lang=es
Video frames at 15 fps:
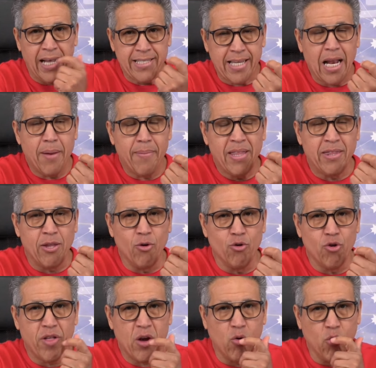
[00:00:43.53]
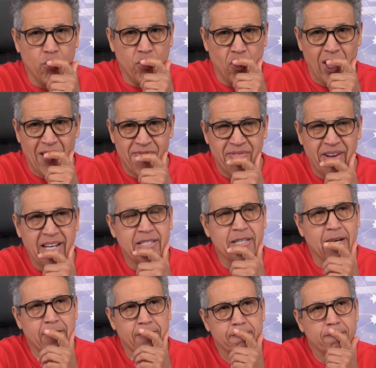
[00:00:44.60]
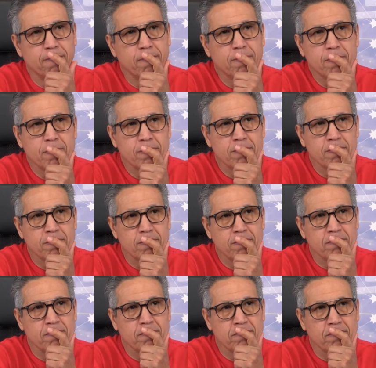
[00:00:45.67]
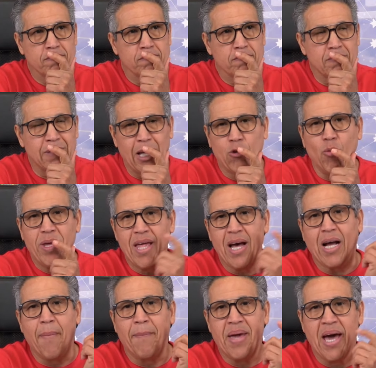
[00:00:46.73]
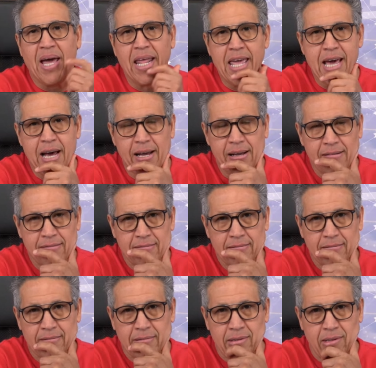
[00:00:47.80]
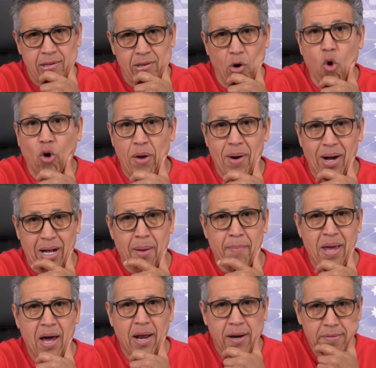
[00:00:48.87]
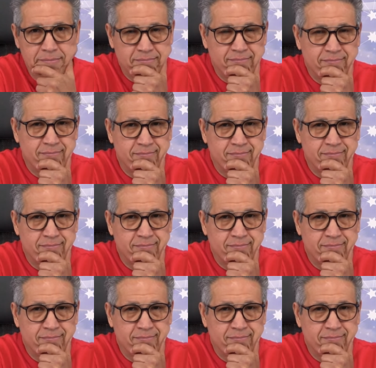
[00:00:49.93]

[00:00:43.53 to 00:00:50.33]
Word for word: es el 21 de junio la fecha que tu vida cambiaría o que va a cambiar.